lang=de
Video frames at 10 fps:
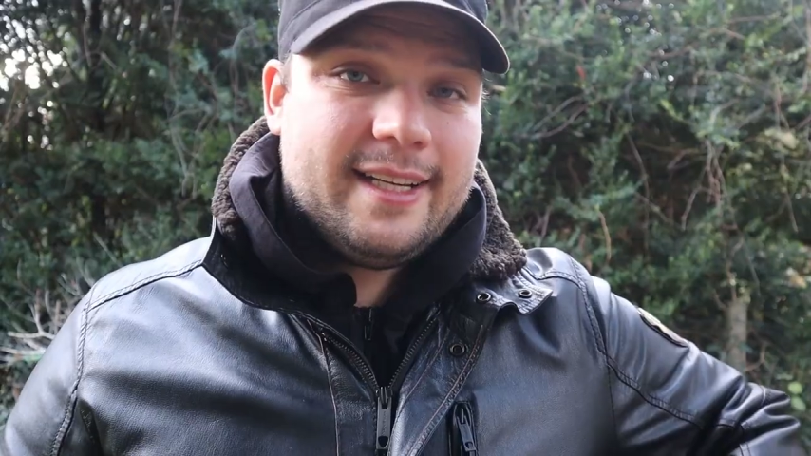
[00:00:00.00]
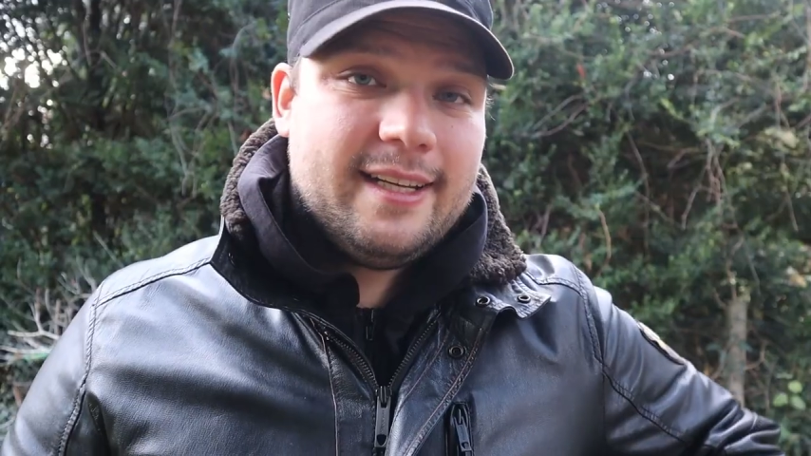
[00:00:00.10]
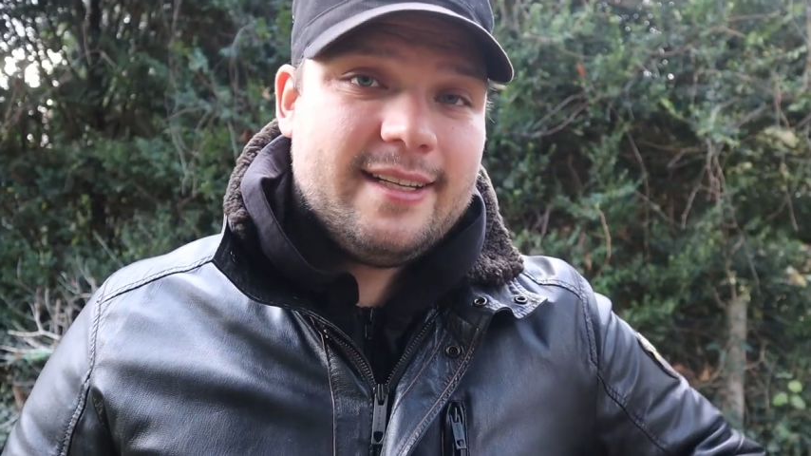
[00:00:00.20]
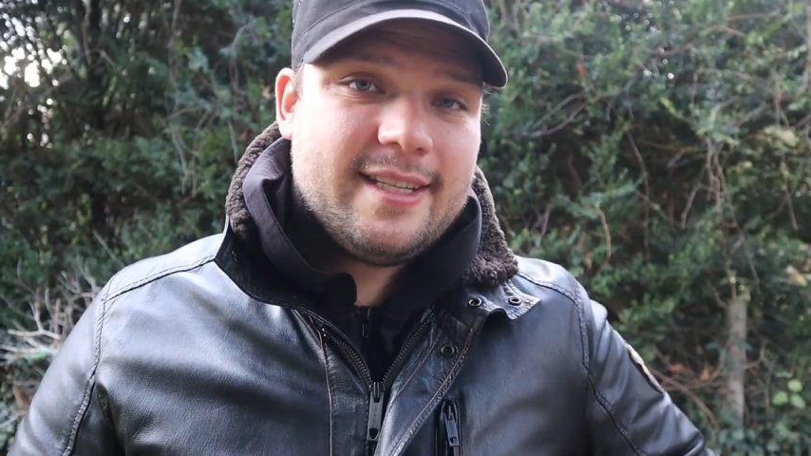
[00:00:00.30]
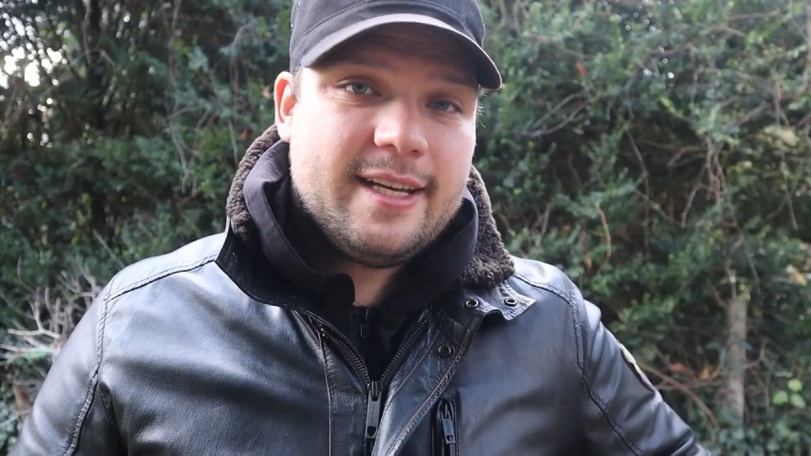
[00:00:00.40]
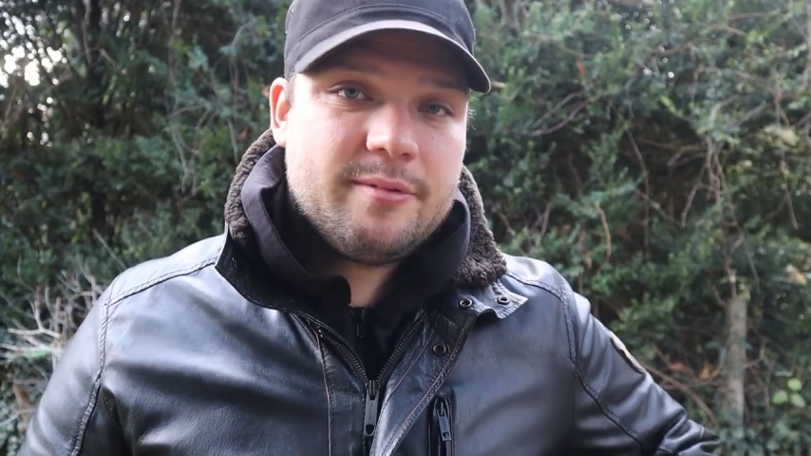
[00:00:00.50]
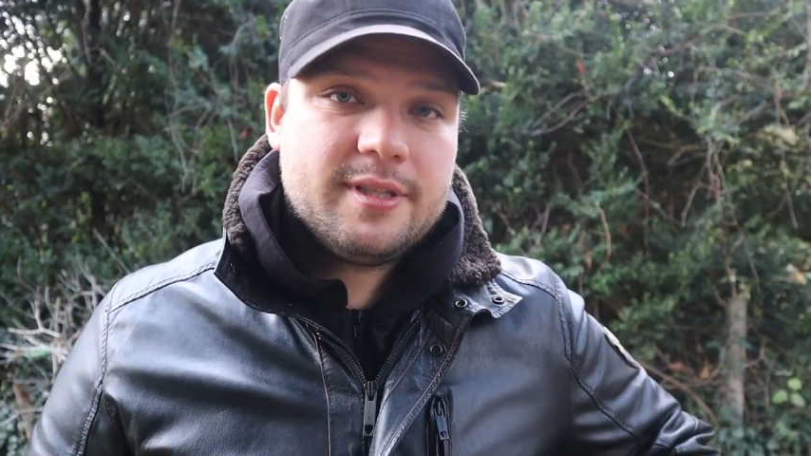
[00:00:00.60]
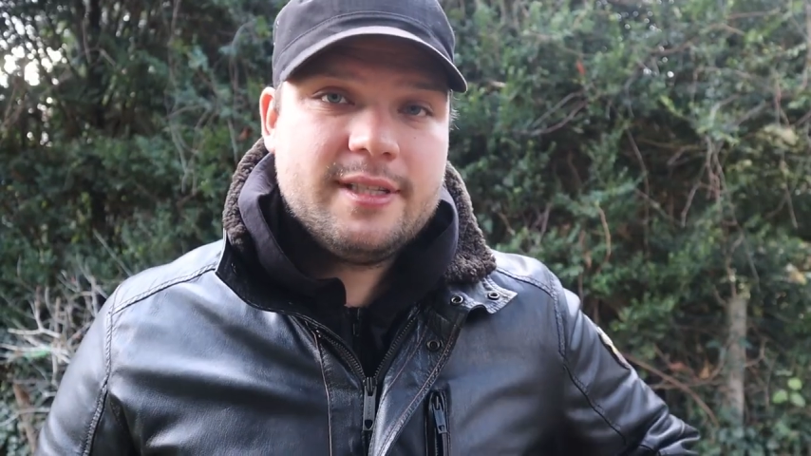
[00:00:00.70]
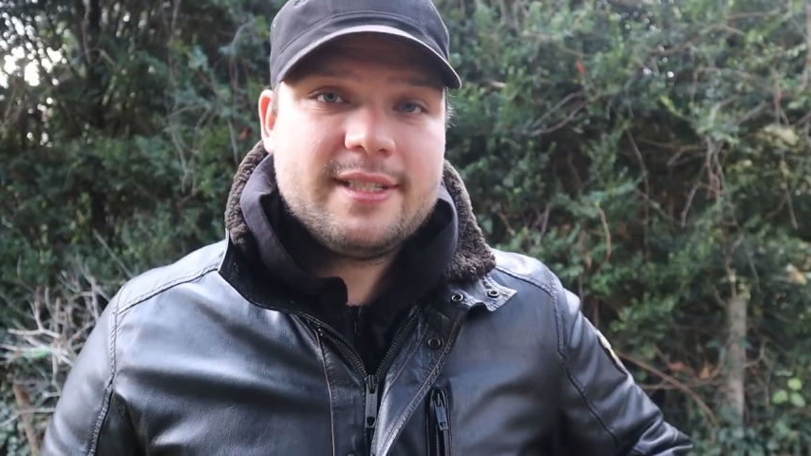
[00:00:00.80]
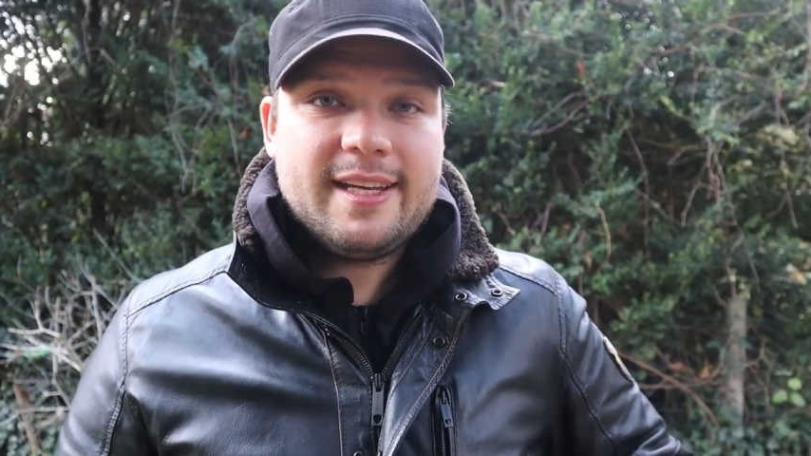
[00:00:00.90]
Die Klinge
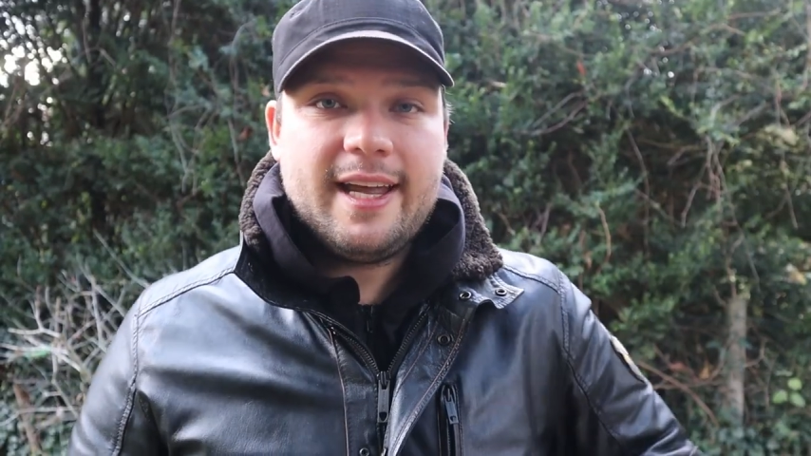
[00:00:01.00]
selbst ist